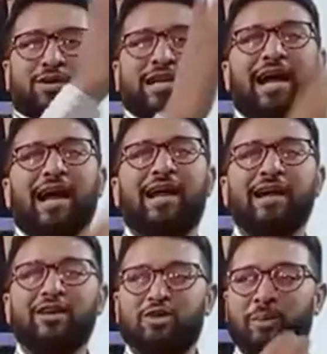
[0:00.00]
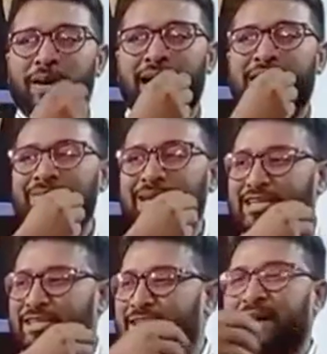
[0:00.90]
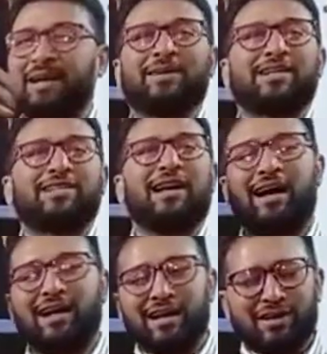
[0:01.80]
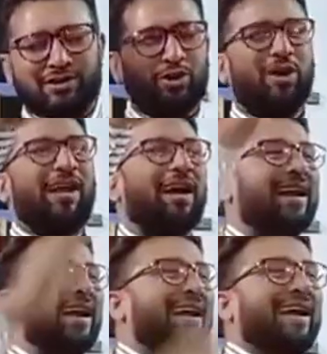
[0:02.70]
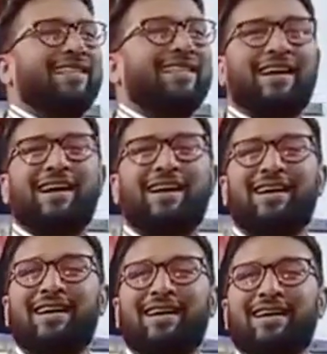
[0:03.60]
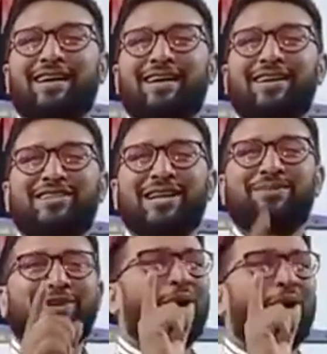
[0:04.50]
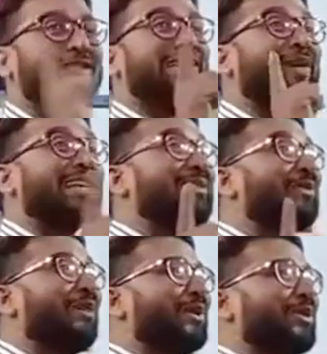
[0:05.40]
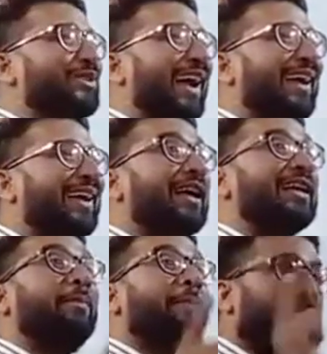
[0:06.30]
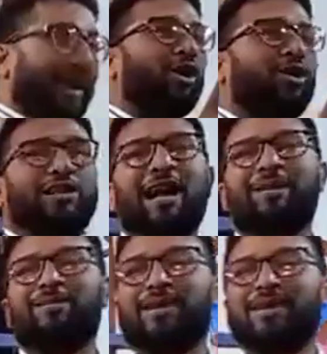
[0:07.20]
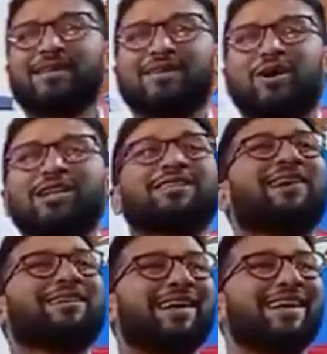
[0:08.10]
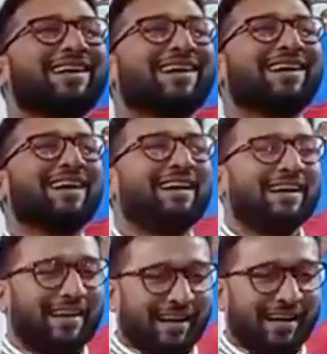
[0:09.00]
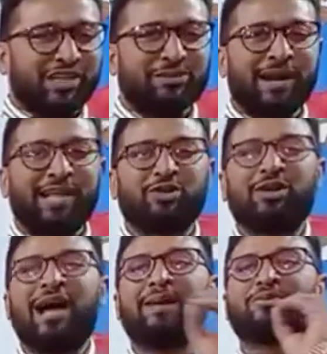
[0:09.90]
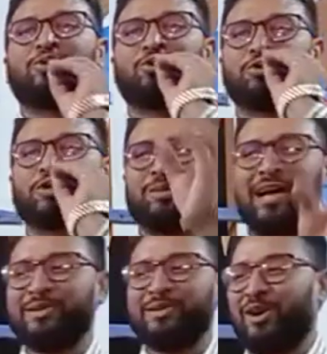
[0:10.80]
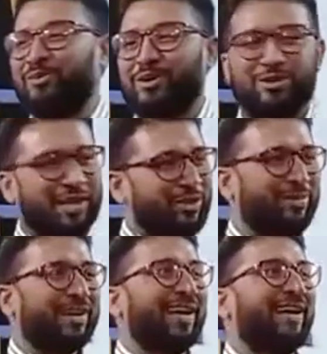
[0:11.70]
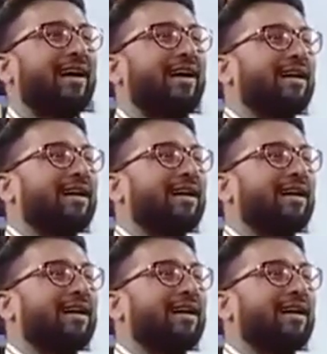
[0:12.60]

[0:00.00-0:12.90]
जाए तो मेरा नाम एहसन आलम की जगह जो लगाना है लगा देना जब कौन सी ज़बान से मोहब्बत हो जाए या माहिर हो जाए आप कौन सी ज़बान में इंग्लिश में तो ना आपको उर्दू ज़बान से मोहब्बत हो जाए तो फिर कहना